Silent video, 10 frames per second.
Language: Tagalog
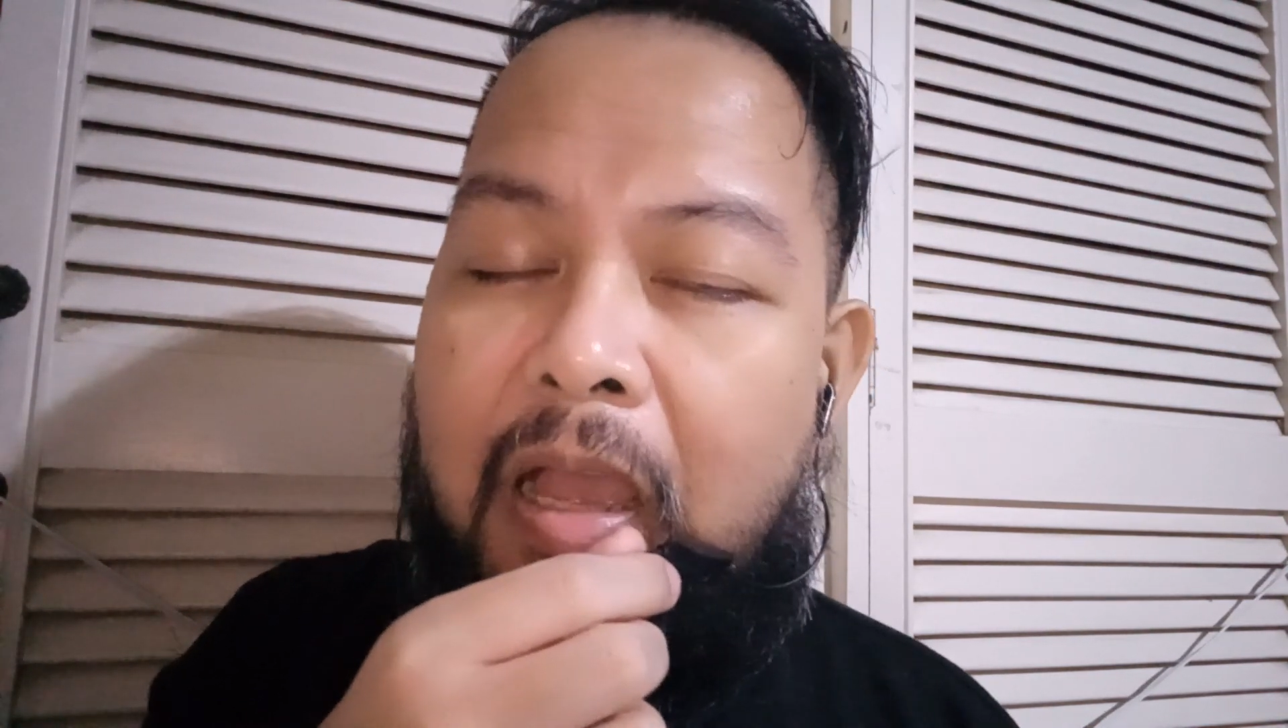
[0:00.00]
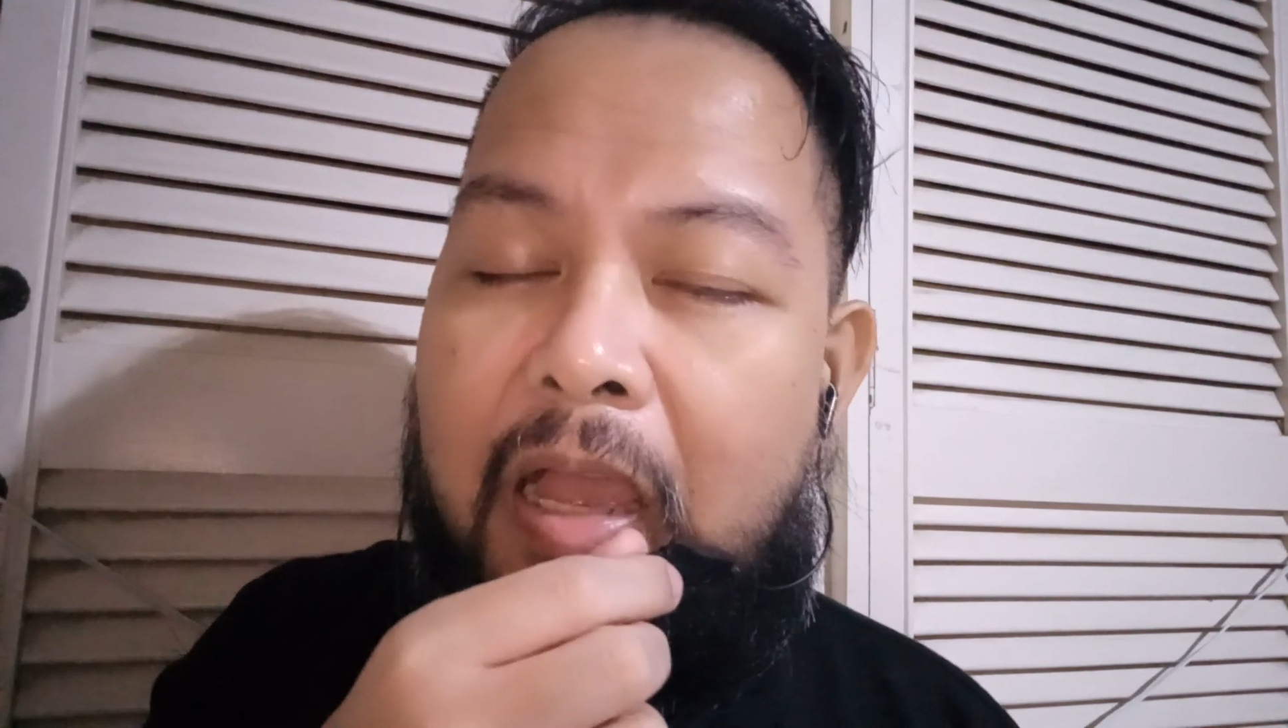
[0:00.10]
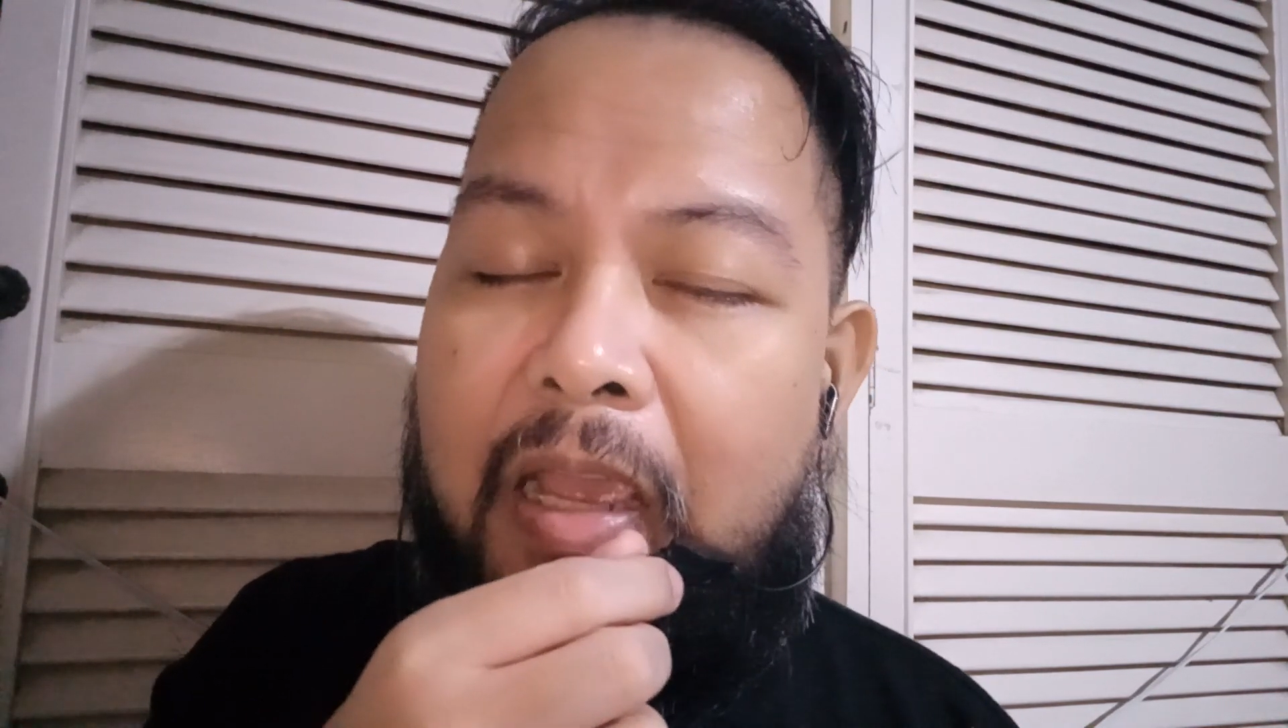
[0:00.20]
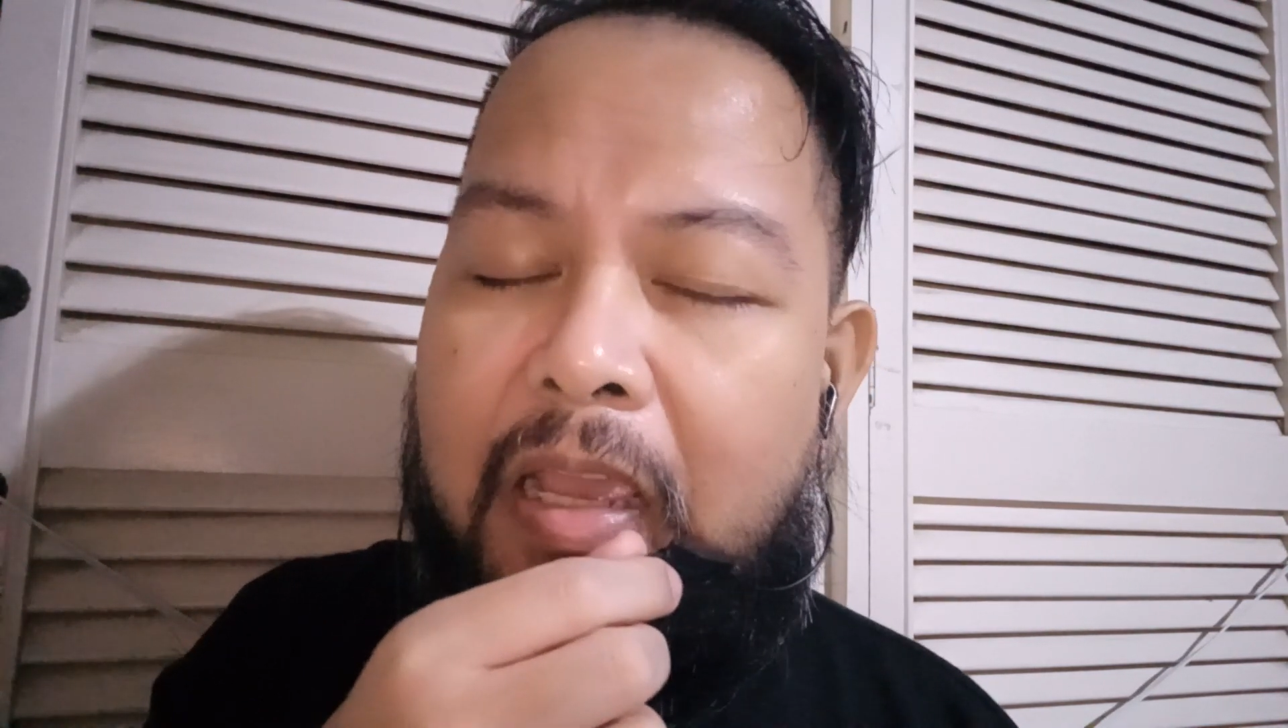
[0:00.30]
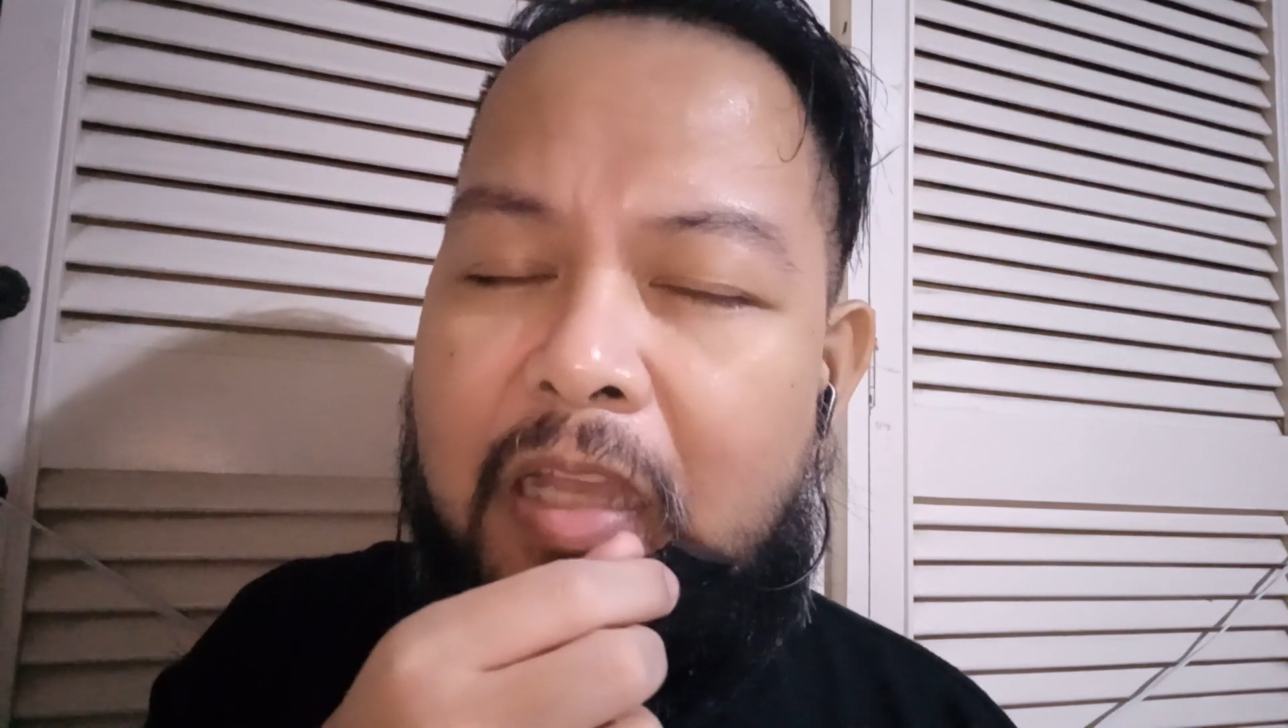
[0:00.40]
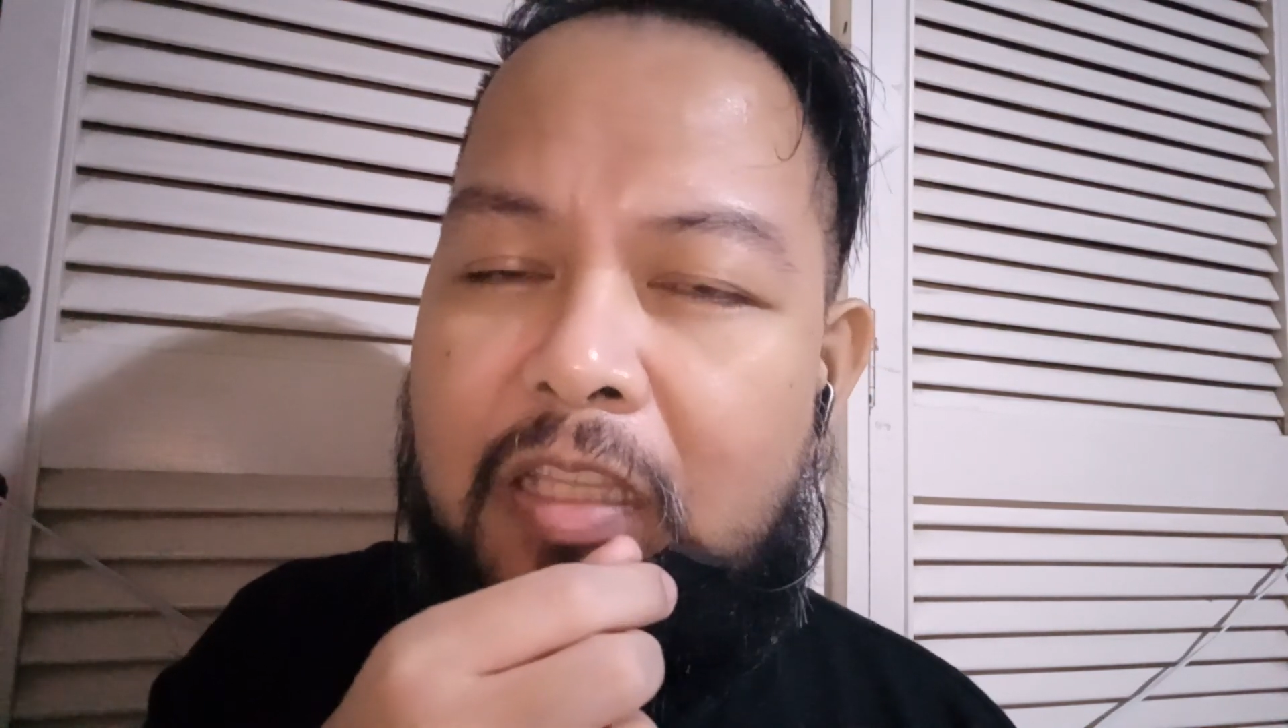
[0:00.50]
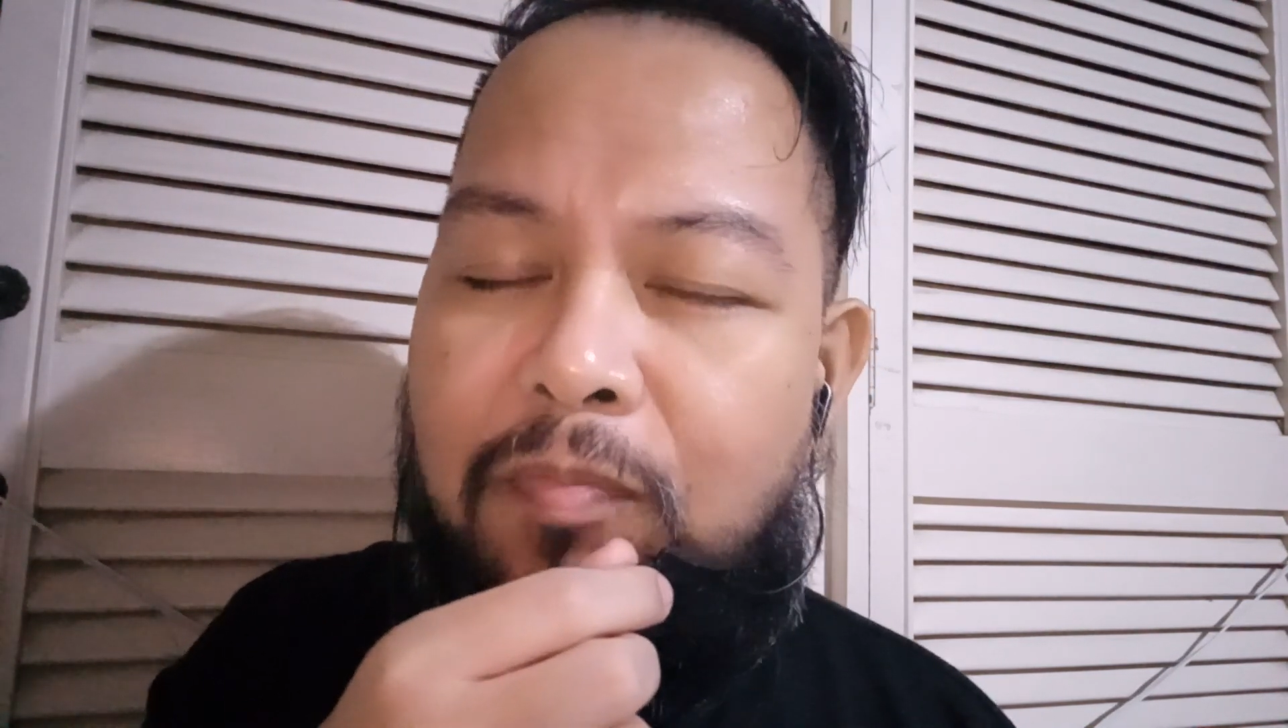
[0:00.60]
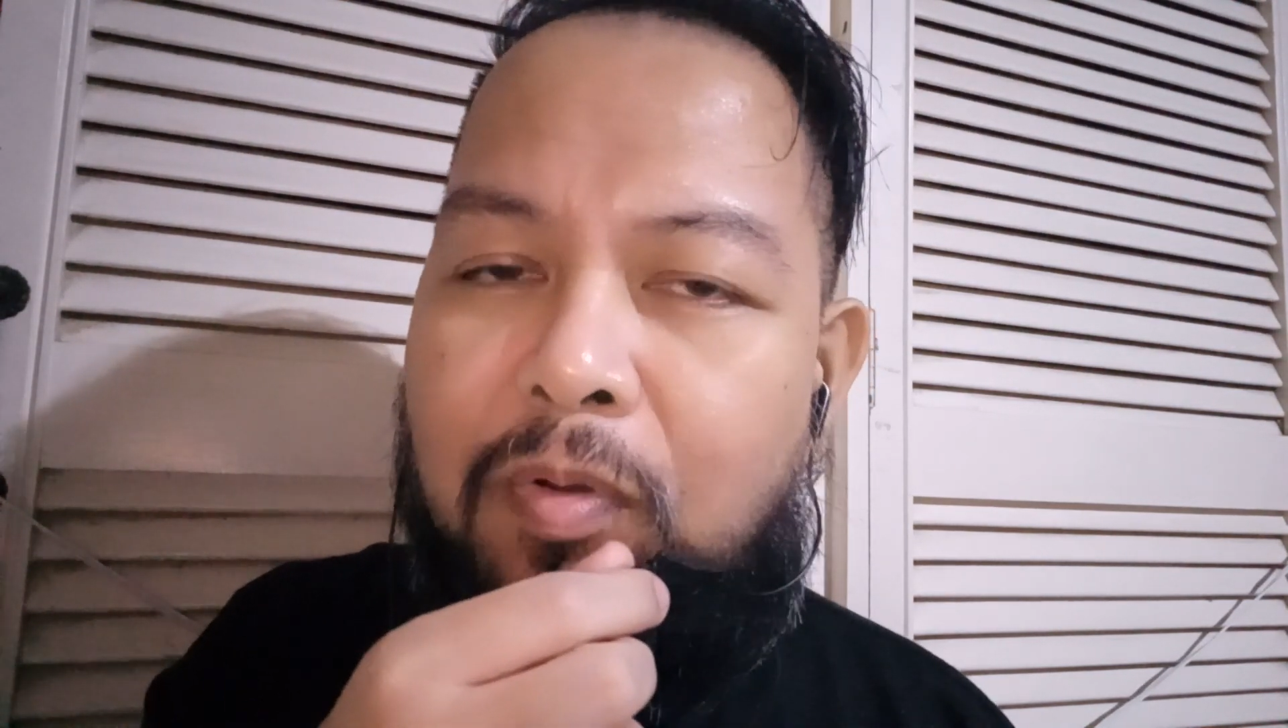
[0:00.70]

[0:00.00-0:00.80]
ay ating